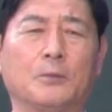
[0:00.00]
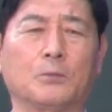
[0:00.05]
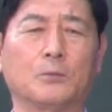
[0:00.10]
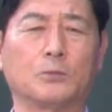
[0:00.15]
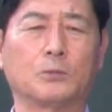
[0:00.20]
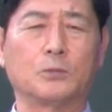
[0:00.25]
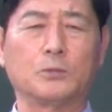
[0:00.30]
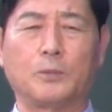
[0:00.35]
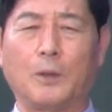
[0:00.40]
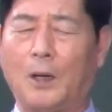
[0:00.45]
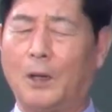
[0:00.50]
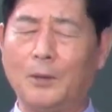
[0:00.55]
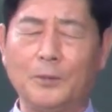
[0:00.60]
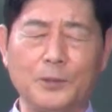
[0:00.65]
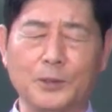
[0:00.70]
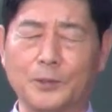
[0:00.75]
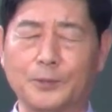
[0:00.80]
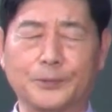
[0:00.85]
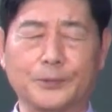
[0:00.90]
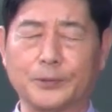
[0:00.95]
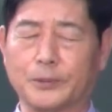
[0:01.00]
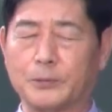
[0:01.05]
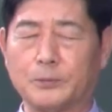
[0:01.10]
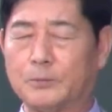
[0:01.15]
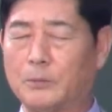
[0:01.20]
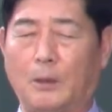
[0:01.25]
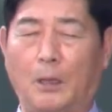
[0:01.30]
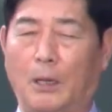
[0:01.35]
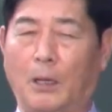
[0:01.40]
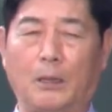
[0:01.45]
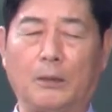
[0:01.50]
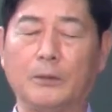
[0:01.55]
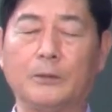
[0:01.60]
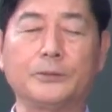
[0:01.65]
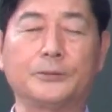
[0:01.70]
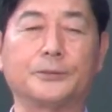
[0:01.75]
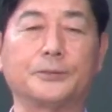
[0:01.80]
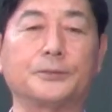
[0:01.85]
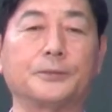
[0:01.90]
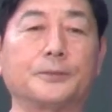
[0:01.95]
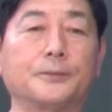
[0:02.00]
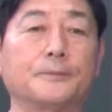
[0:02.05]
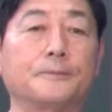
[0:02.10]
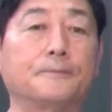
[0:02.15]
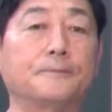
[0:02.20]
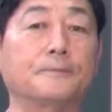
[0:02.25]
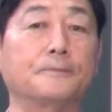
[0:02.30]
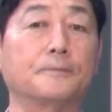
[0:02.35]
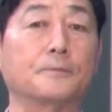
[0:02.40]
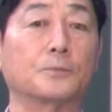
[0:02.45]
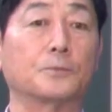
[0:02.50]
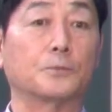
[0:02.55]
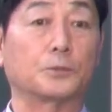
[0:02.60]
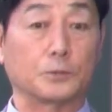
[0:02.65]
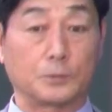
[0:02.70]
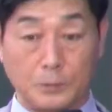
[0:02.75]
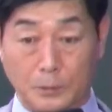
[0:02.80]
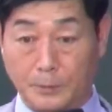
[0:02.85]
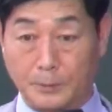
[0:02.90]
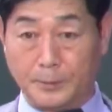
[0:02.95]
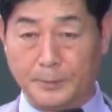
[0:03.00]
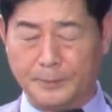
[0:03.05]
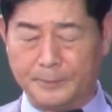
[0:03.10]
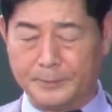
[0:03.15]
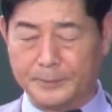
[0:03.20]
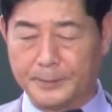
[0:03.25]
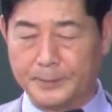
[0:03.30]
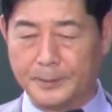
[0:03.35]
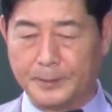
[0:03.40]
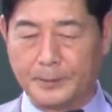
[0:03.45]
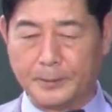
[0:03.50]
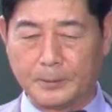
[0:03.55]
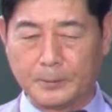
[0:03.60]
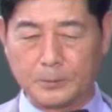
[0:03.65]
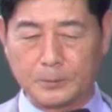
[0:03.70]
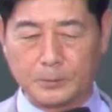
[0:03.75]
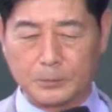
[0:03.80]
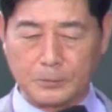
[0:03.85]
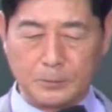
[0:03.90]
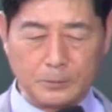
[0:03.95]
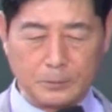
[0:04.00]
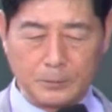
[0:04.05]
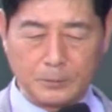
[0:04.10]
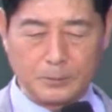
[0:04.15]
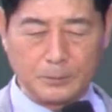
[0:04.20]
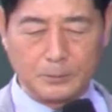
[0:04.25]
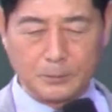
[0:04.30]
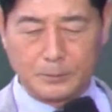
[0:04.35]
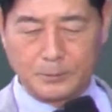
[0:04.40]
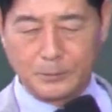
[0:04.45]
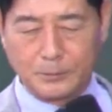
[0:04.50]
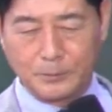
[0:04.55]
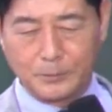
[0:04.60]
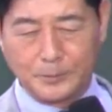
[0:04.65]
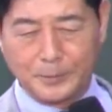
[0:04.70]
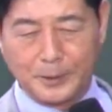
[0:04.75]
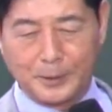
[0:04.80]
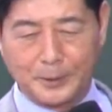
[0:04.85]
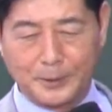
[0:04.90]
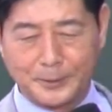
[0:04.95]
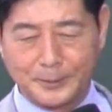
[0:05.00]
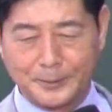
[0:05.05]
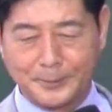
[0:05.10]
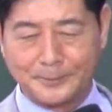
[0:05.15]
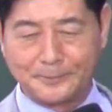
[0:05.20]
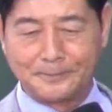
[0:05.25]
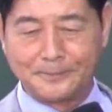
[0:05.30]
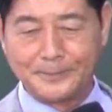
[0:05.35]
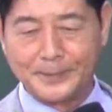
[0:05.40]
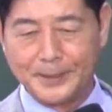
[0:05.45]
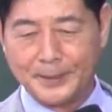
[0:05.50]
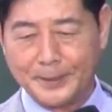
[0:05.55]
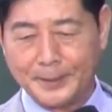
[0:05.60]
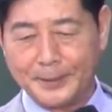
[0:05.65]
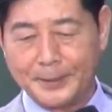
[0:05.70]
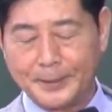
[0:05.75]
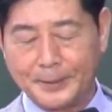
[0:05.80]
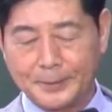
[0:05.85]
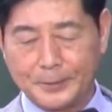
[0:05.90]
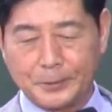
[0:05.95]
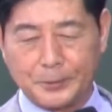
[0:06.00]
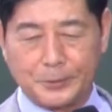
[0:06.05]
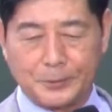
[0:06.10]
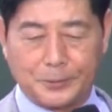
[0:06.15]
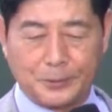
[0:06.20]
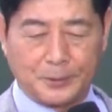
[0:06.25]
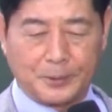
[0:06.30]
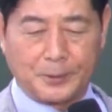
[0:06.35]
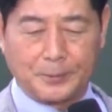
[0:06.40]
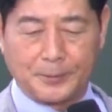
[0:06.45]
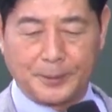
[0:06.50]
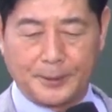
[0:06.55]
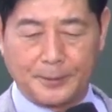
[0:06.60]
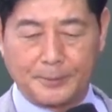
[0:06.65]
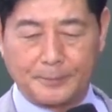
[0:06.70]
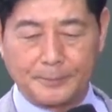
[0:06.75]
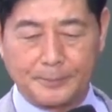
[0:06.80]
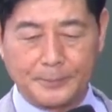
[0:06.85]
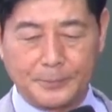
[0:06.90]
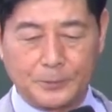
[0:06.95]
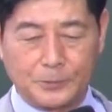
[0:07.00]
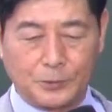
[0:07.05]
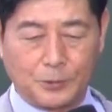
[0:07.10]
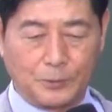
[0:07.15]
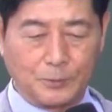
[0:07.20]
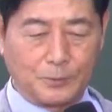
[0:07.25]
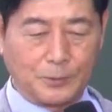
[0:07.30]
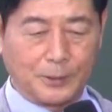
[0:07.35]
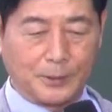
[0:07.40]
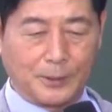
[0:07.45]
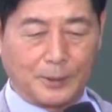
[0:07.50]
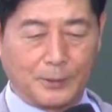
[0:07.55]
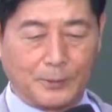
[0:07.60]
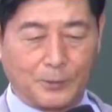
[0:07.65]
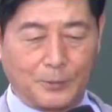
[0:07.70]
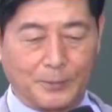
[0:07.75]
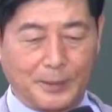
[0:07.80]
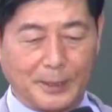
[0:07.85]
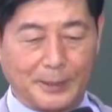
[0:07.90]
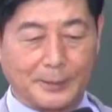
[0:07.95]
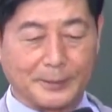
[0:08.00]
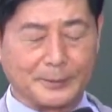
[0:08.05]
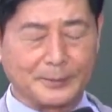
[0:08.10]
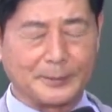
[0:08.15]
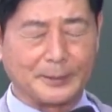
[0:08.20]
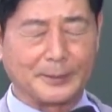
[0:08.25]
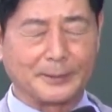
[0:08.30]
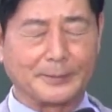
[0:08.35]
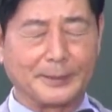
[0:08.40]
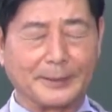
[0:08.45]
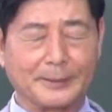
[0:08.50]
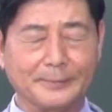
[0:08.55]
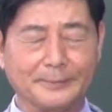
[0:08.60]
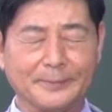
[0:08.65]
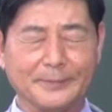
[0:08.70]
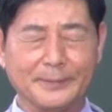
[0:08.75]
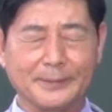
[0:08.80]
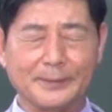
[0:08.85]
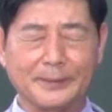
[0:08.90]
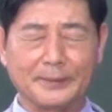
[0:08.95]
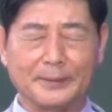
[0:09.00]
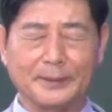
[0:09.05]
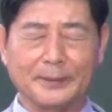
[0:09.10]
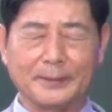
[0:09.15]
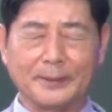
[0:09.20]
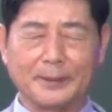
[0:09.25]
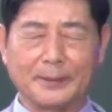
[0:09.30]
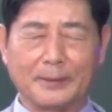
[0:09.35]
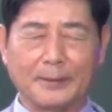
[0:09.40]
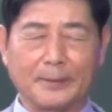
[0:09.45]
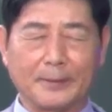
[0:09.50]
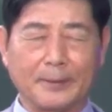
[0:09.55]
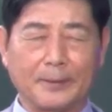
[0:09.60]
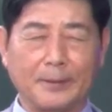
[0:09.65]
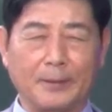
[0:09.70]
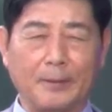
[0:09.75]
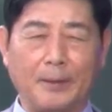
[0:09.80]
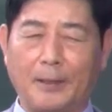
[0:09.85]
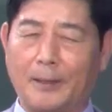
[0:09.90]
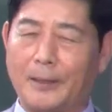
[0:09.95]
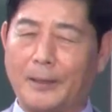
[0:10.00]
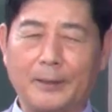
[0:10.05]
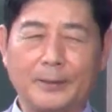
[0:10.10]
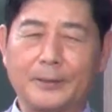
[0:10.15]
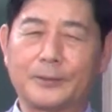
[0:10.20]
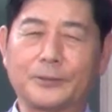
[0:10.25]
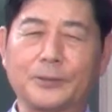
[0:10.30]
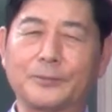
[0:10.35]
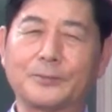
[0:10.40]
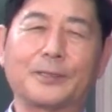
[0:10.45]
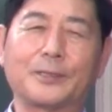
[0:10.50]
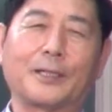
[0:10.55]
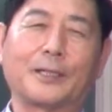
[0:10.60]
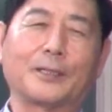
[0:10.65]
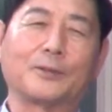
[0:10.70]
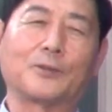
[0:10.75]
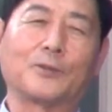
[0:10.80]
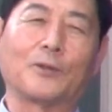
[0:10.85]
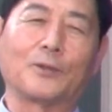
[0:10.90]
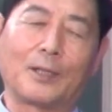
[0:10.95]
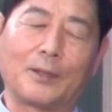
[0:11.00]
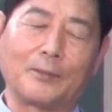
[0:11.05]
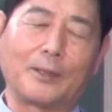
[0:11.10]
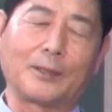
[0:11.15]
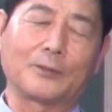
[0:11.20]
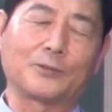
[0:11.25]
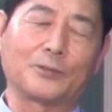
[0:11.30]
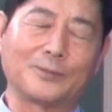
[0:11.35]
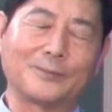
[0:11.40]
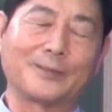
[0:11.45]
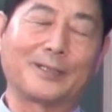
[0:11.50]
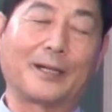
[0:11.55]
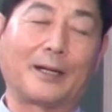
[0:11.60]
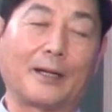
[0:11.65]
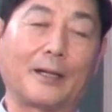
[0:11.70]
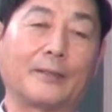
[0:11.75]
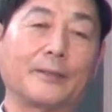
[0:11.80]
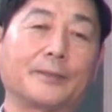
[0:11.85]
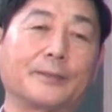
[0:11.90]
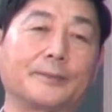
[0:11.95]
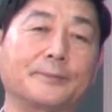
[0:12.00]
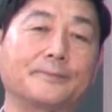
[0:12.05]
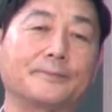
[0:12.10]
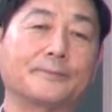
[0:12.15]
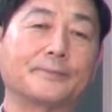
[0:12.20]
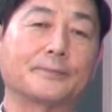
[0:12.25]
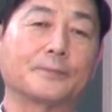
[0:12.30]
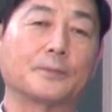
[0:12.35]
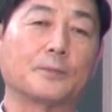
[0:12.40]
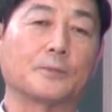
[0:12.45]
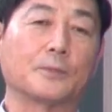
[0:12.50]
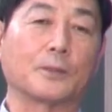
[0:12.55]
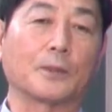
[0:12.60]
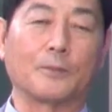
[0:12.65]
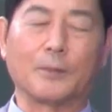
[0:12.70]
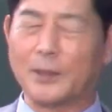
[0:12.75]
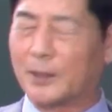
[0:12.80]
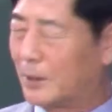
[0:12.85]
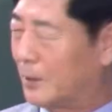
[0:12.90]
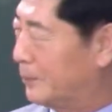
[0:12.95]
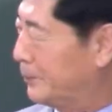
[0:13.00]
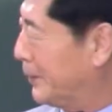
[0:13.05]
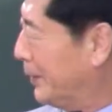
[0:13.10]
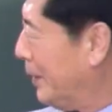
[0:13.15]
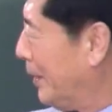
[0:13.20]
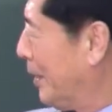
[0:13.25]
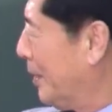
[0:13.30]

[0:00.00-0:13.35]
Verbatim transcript: 그래 마음이 없어 그럼 안 뭐 거지 그렇잖아요. 어떤 놈이 하나 지금 저 동남아 총무하다가 도망갔습니다만은 어, 안 한대 총무를 안 한대. 동남아 총무를 안 한대. 뭐가 없대?